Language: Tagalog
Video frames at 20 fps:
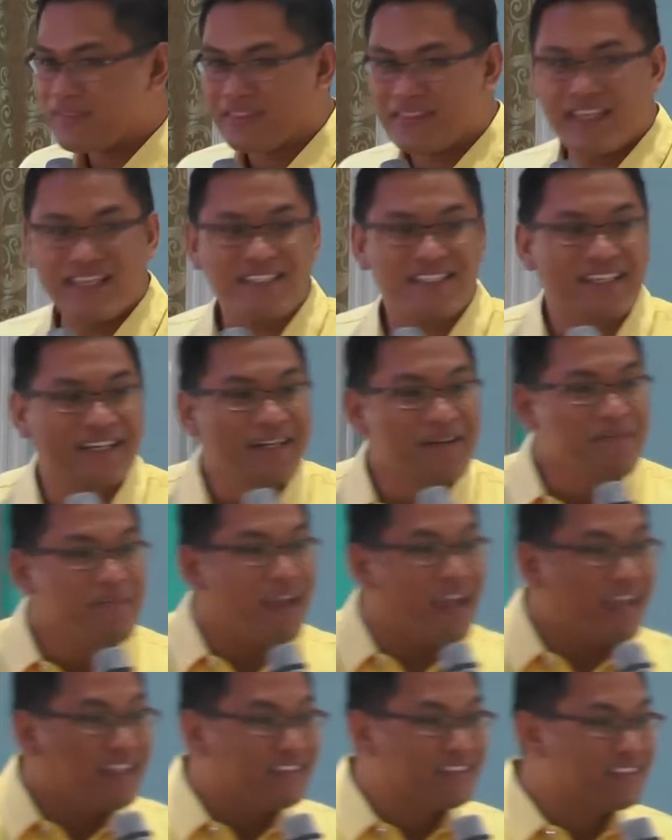
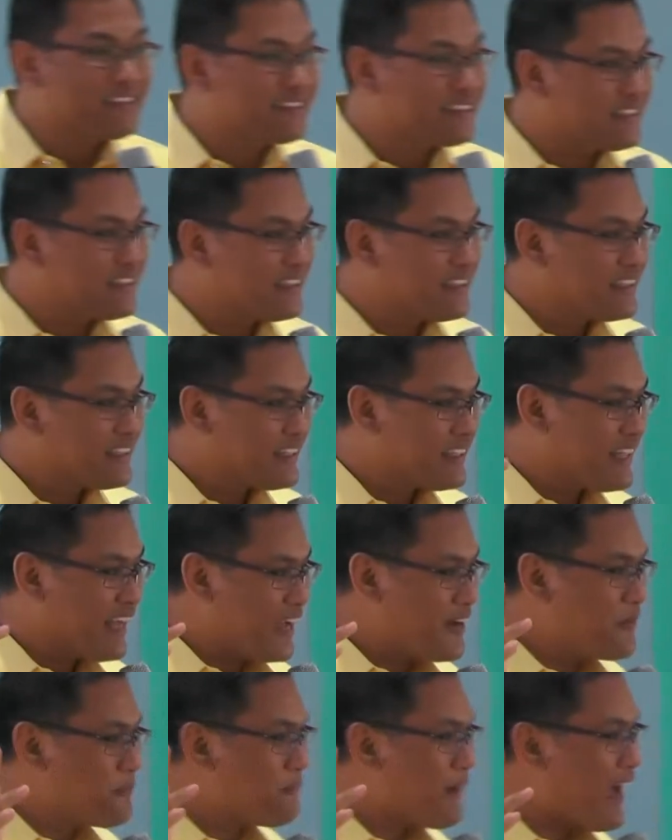Discernment,
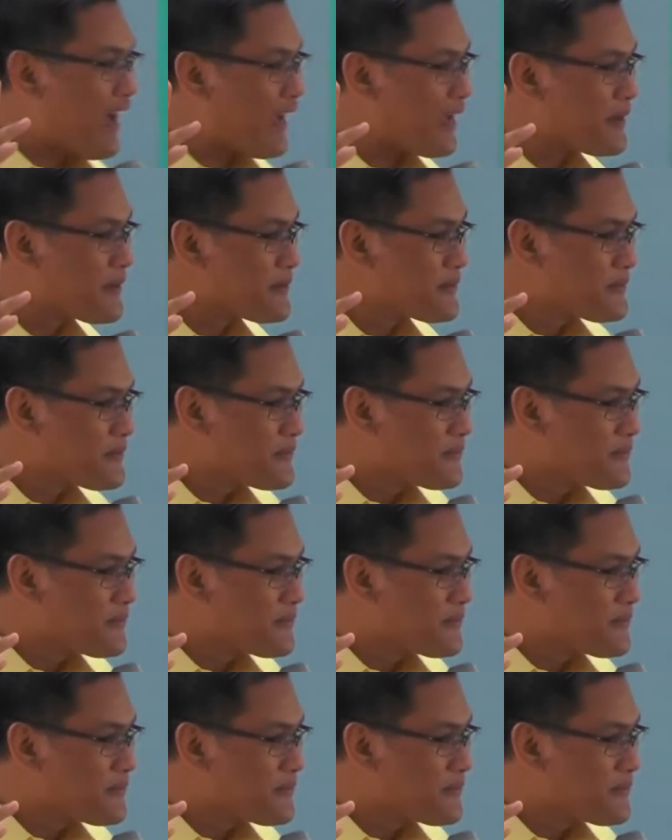ano pa?